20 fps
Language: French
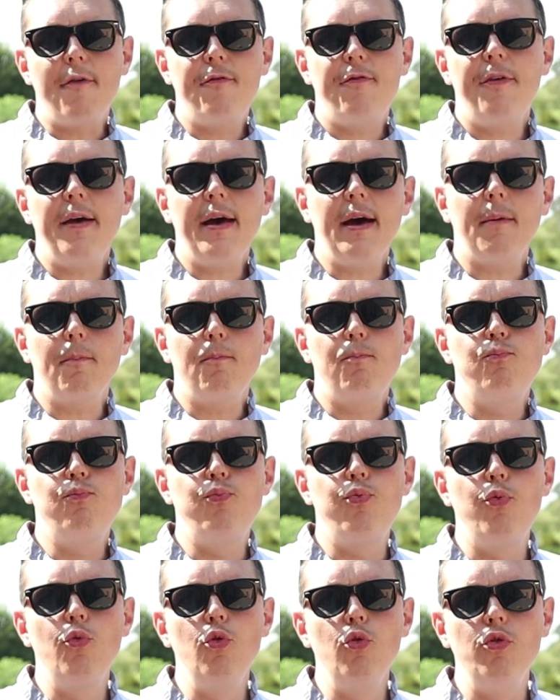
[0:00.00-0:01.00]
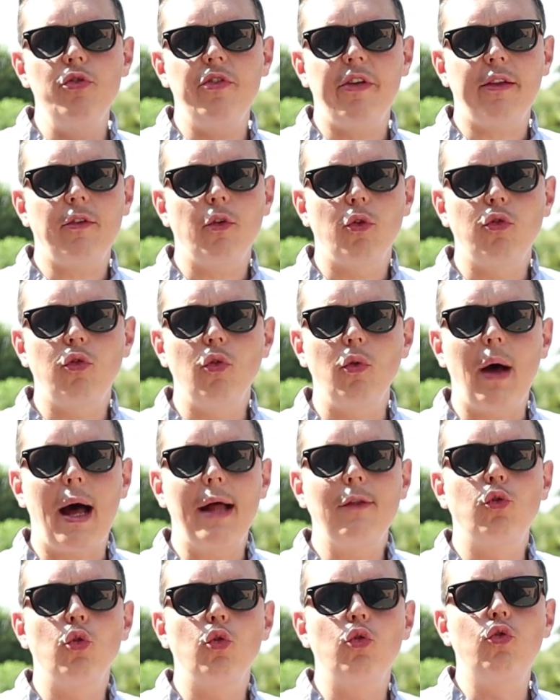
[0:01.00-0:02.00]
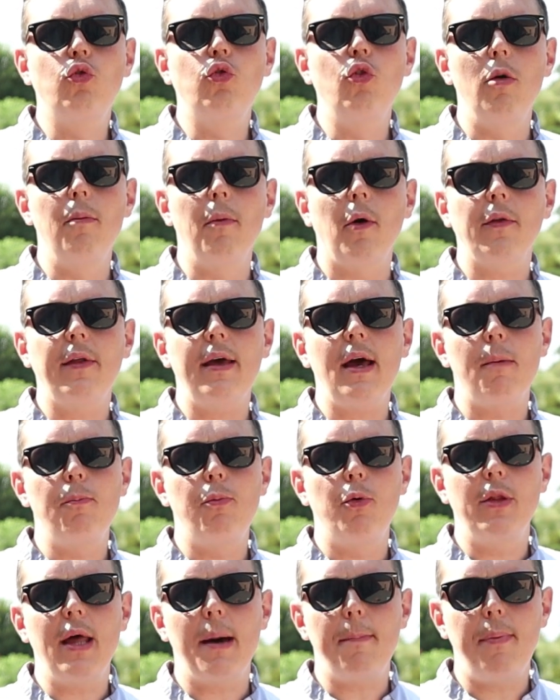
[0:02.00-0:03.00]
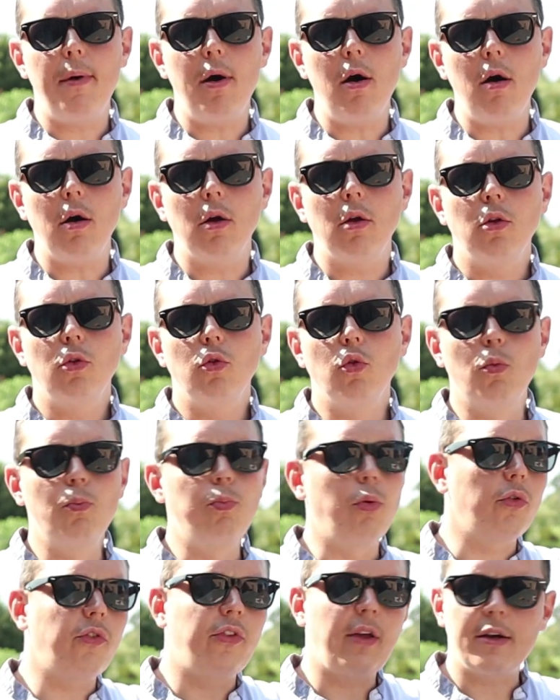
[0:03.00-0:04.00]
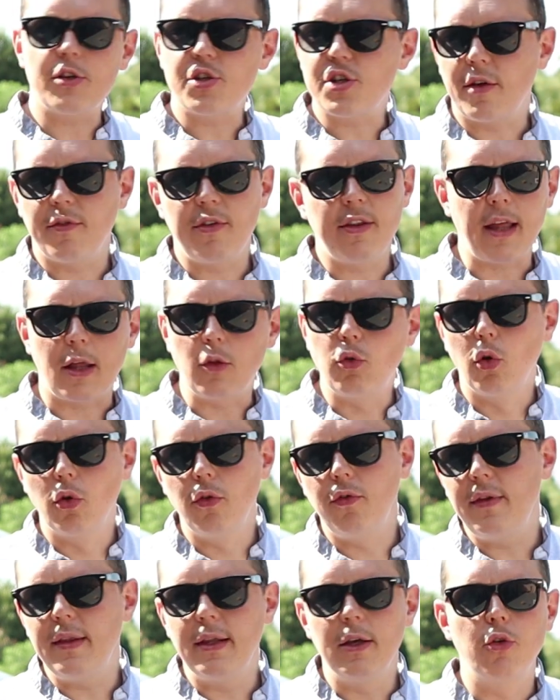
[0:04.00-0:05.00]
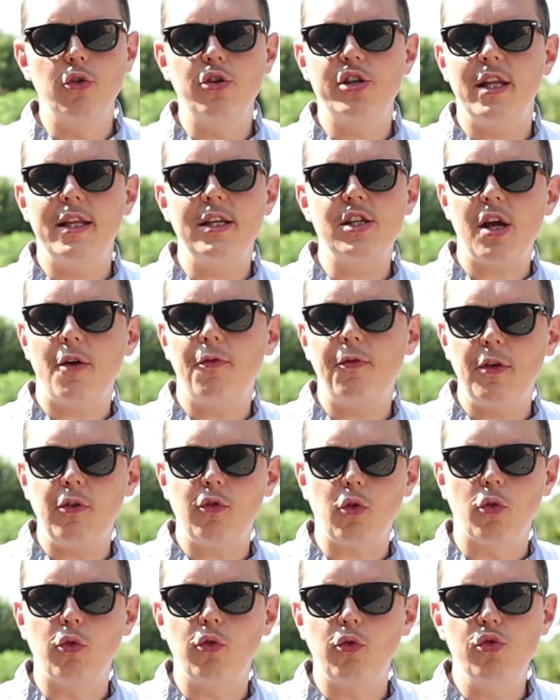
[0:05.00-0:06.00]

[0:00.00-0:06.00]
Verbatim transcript: à faire plus attention à te demander un peu d'apport. Donc pour ça, je t'invite à d'autres vidéos que j'ai déjà fait sur le